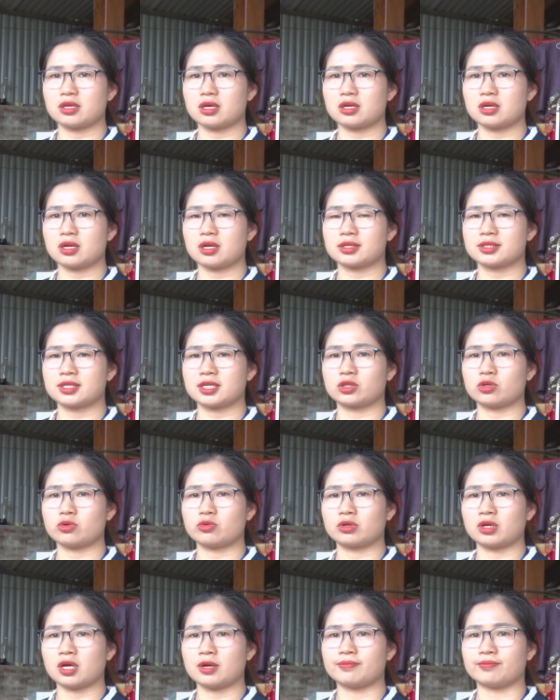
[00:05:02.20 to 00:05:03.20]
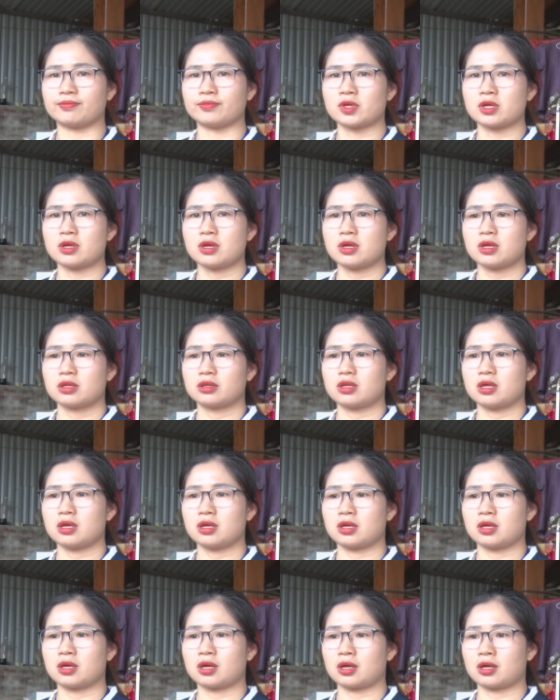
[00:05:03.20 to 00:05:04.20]
nhân dệt thổ cẩm
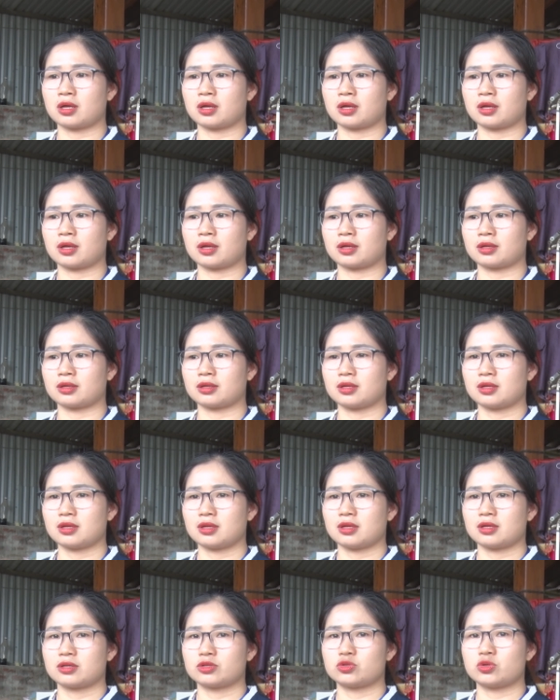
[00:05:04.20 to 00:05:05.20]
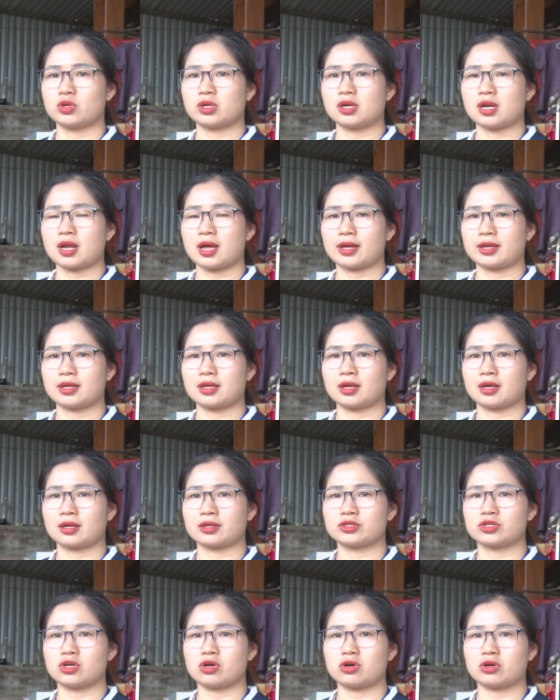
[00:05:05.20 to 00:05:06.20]
để truyền
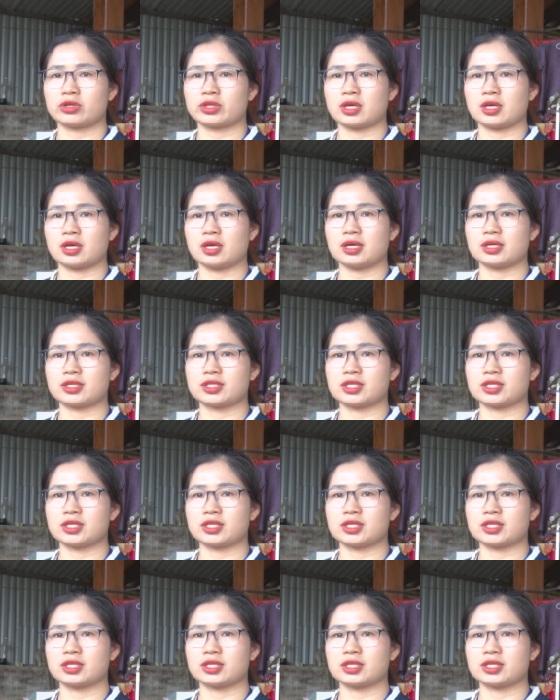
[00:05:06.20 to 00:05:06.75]
lại cho thế hệ